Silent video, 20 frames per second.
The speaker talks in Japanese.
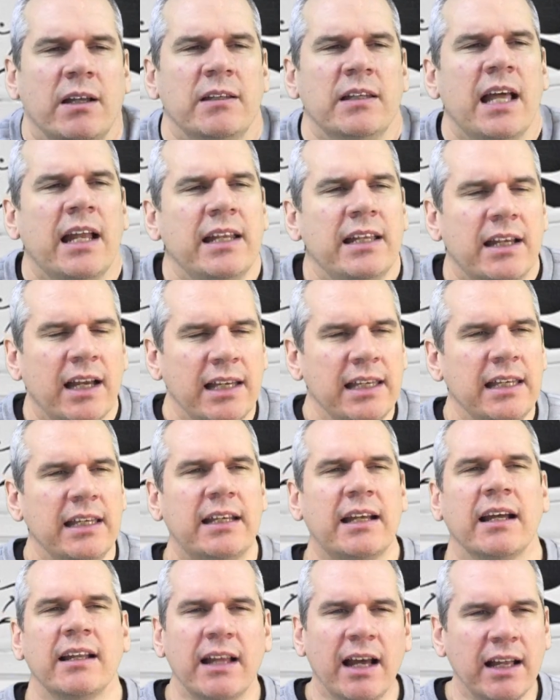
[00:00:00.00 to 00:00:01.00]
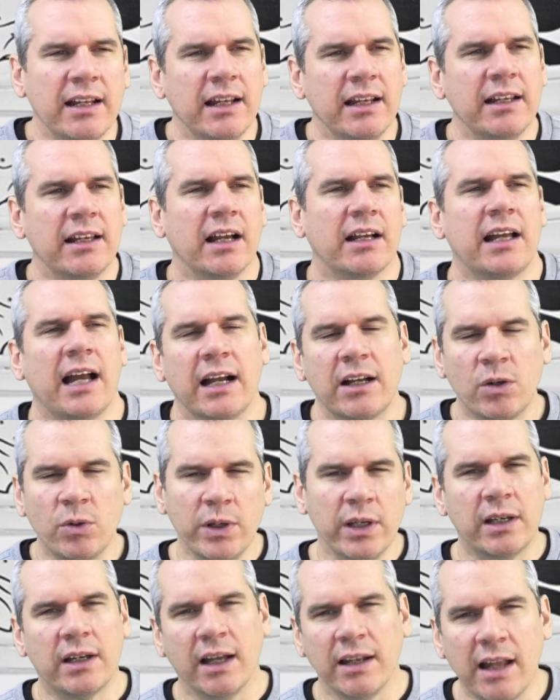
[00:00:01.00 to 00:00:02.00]
何がいいかな、何がかっ
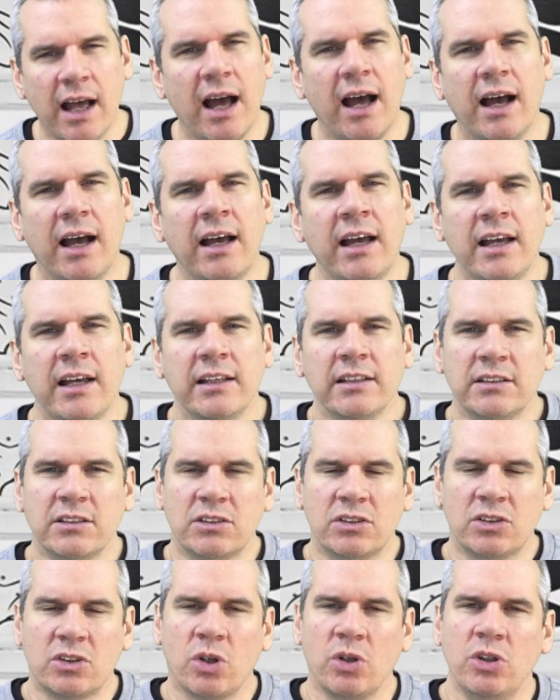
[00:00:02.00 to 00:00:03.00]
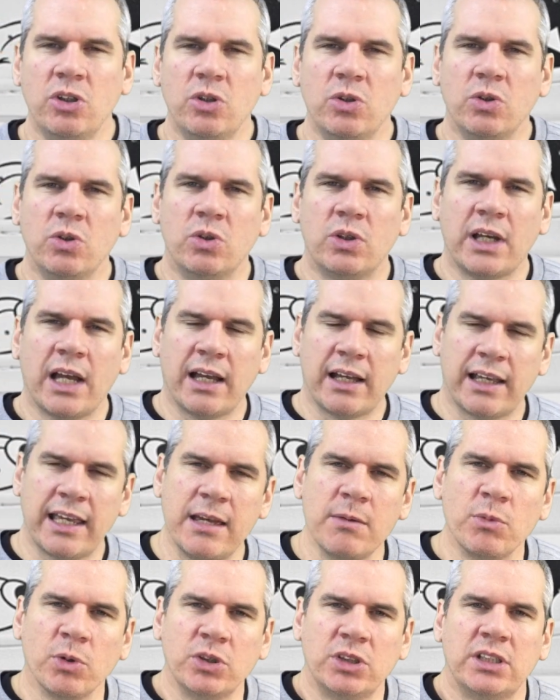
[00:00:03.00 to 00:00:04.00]
こいいかなという
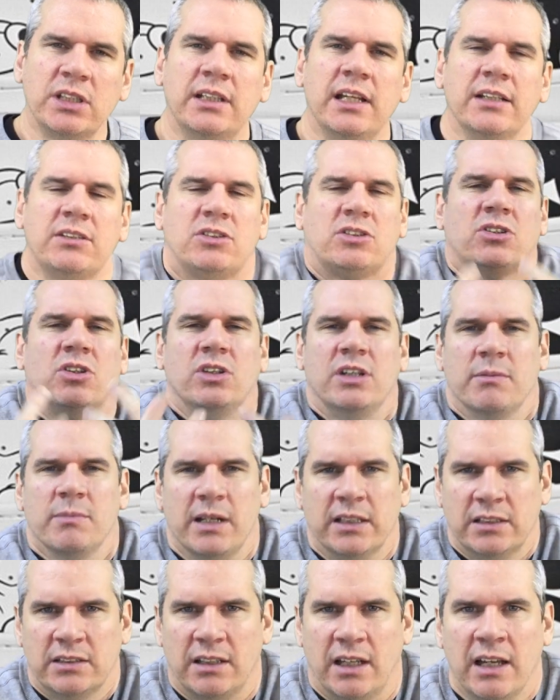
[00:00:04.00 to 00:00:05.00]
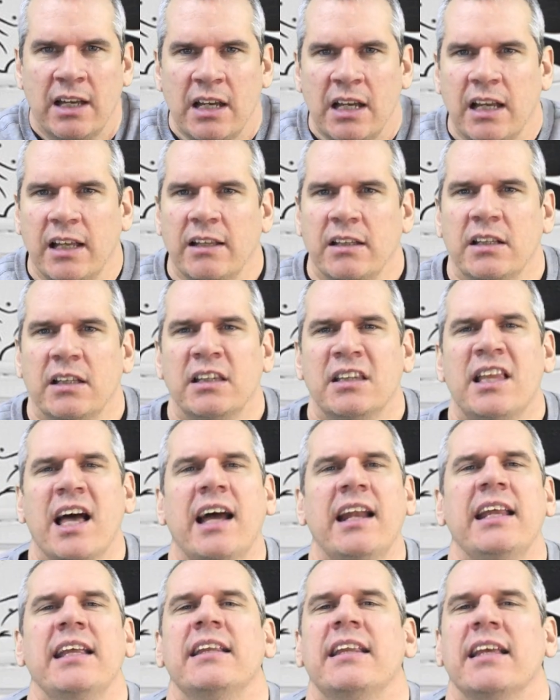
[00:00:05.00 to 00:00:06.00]
気持ちで作りました。
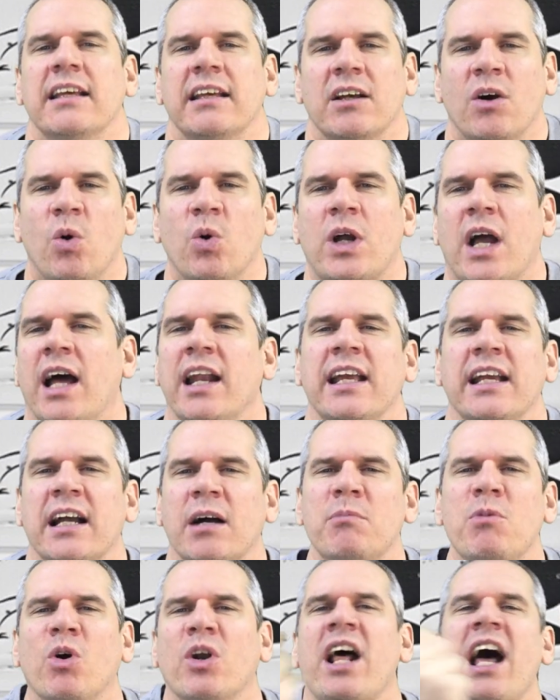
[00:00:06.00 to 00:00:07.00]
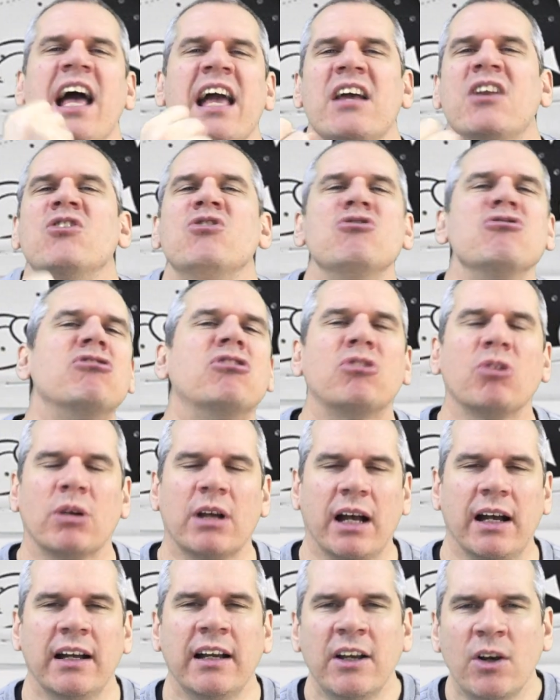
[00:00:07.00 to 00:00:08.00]
何でお金がもらえると
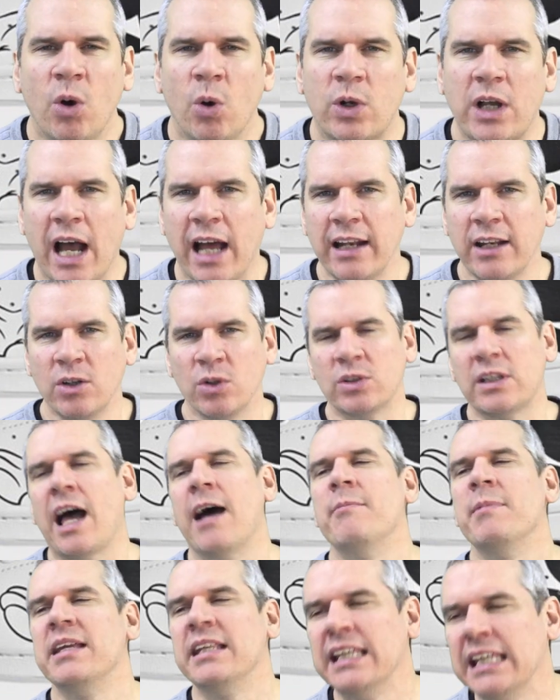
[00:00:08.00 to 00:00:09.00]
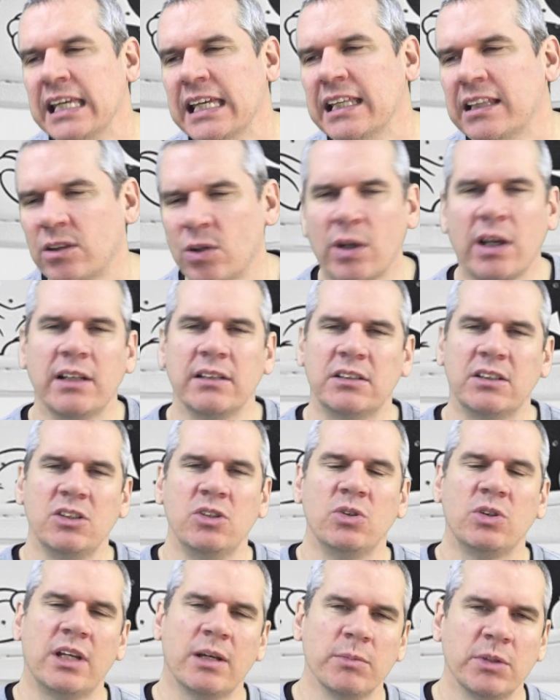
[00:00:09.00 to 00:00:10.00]
か、お金のためにとかと
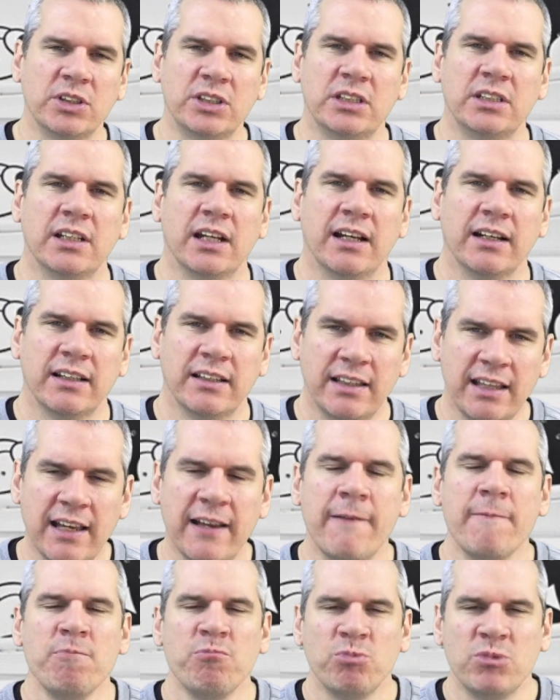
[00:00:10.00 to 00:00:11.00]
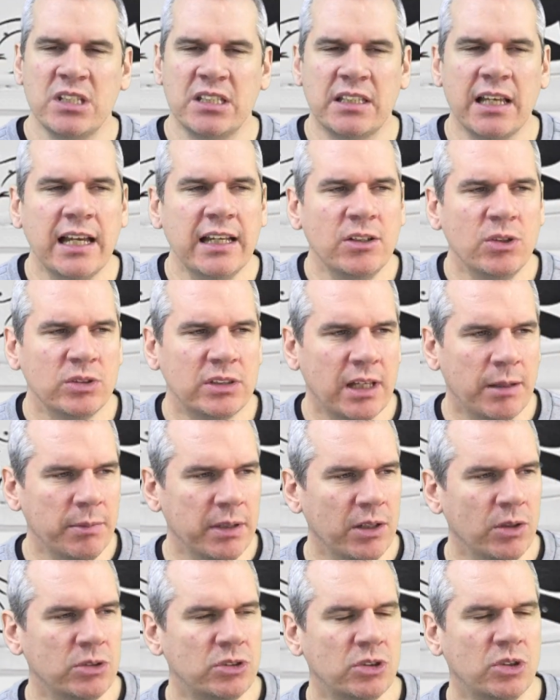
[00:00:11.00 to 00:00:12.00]
いう気持ちじゃなくて、デザインのた
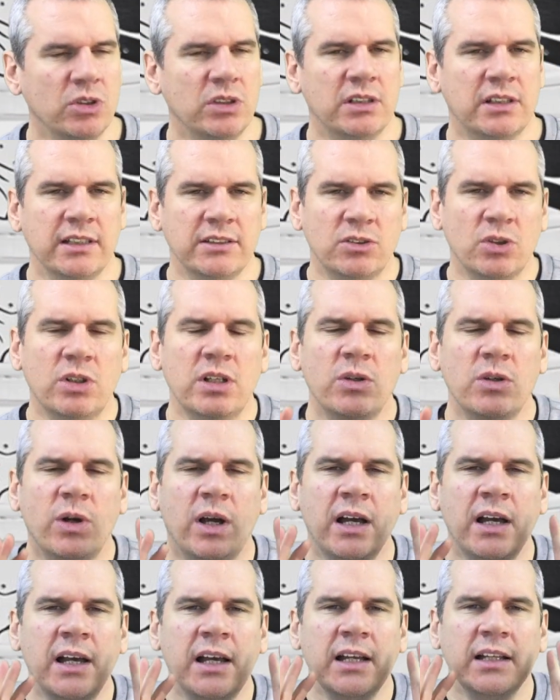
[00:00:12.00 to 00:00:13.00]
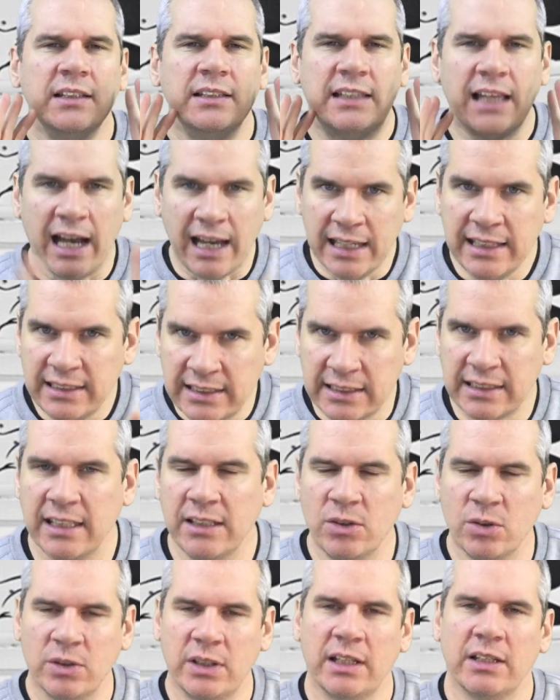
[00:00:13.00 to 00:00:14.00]
めにを作って、それは大好き
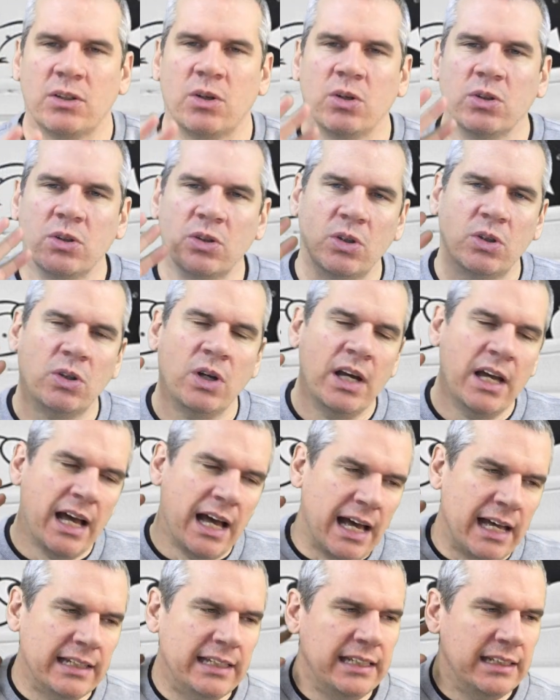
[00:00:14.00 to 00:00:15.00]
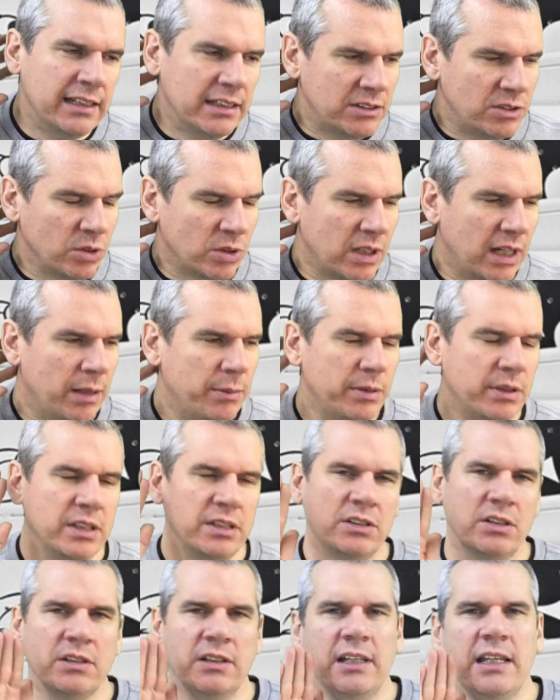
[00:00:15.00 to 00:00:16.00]
ので、このアディダスの
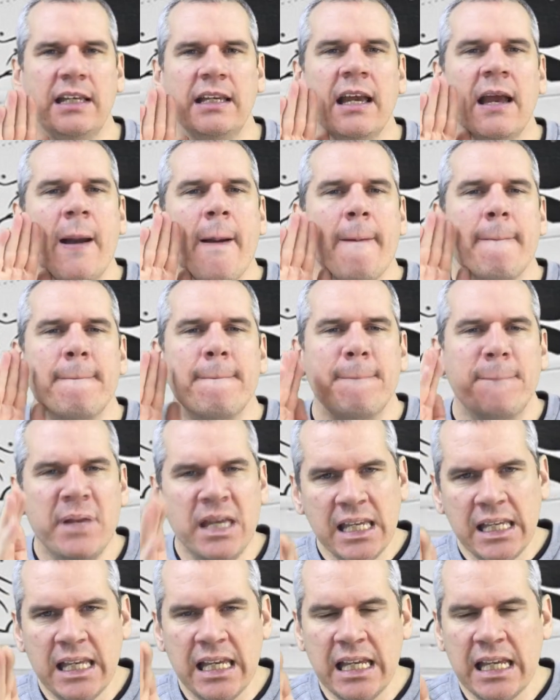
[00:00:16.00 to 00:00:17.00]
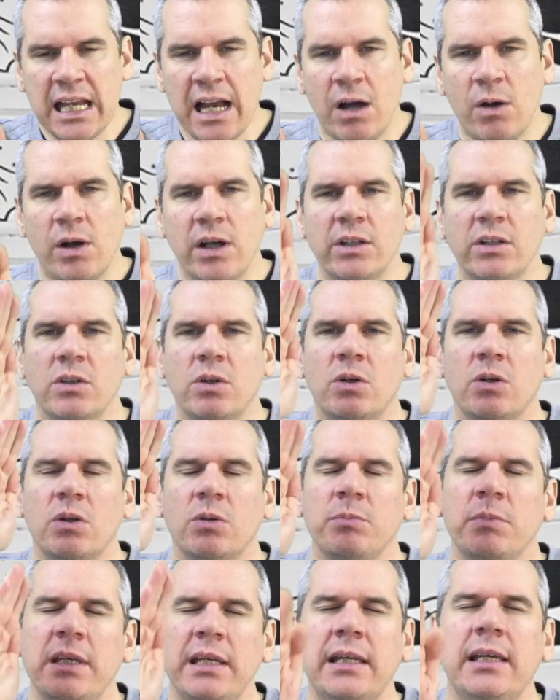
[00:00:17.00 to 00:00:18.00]
コラボレーションに、右
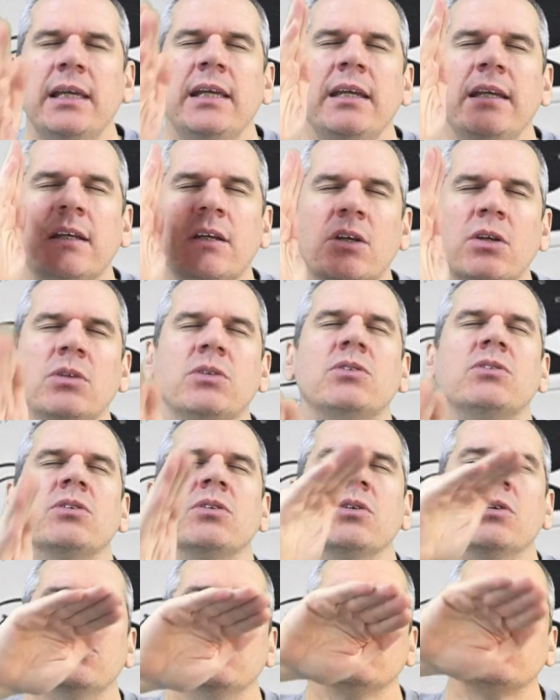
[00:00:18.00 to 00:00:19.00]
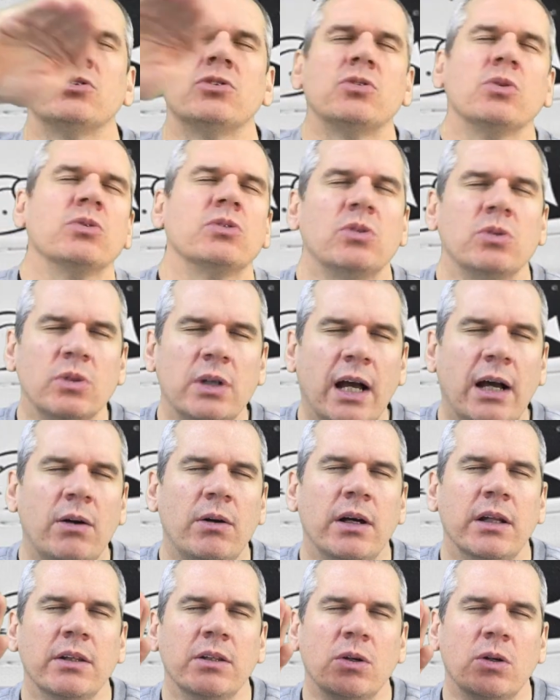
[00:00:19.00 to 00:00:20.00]
靴の外
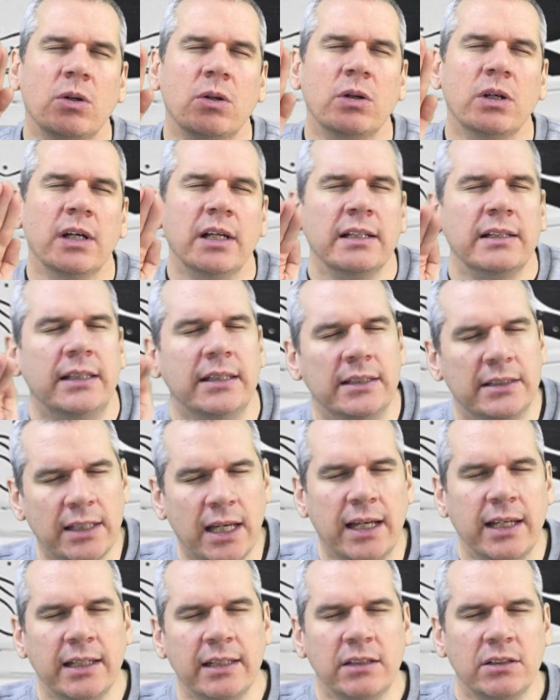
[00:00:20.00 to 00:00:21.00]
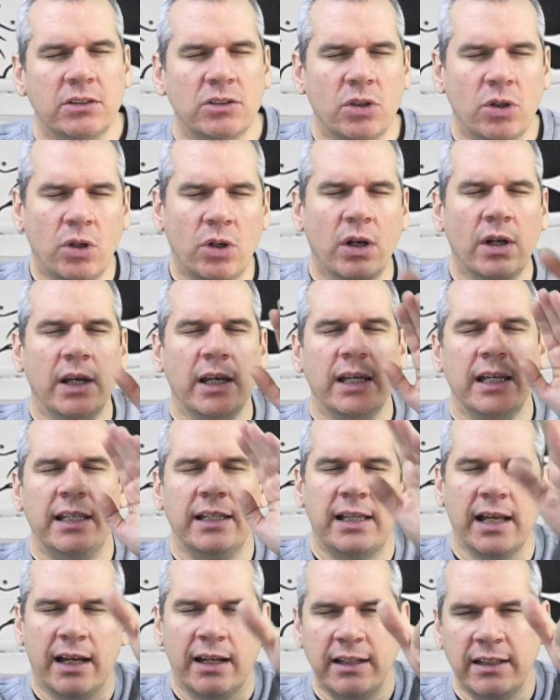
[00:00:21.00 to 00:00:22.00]
側のデザインと、
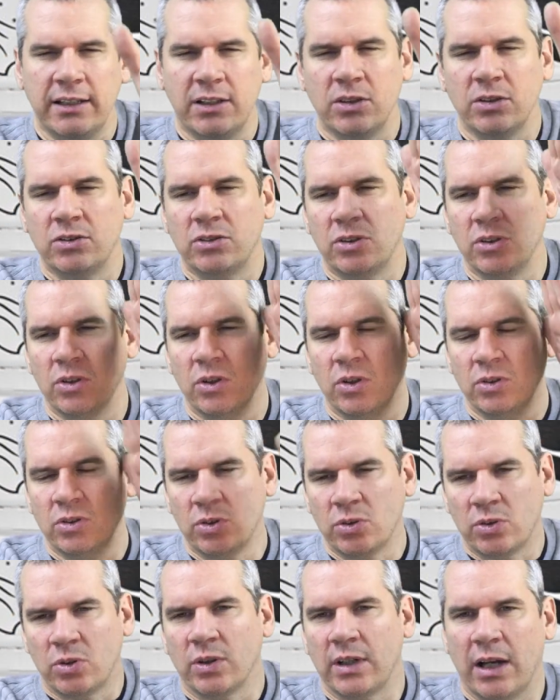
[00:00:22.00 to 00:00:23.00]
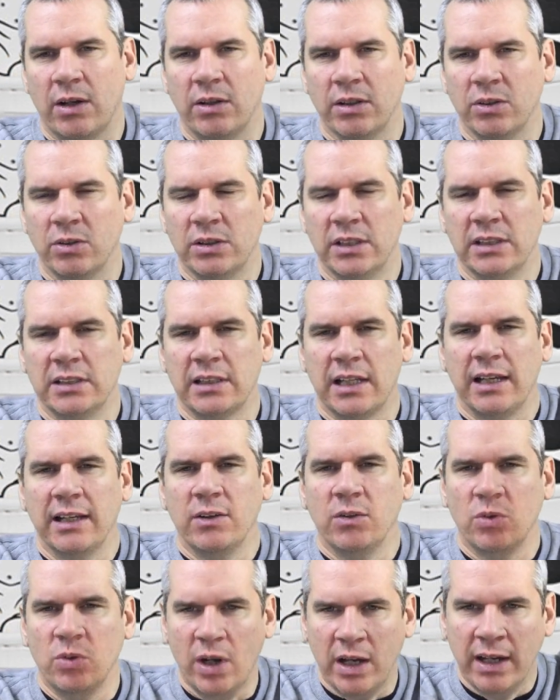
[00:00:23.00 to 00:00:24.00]
左靴の外側の
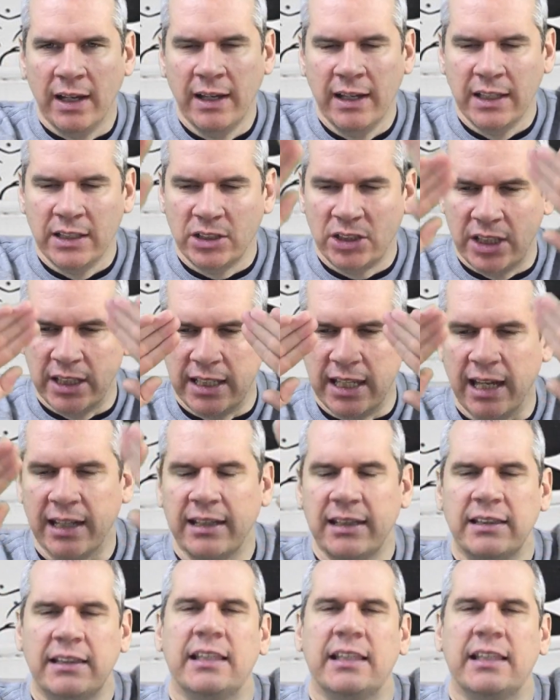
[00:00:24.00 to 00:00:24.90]
デザインは違っ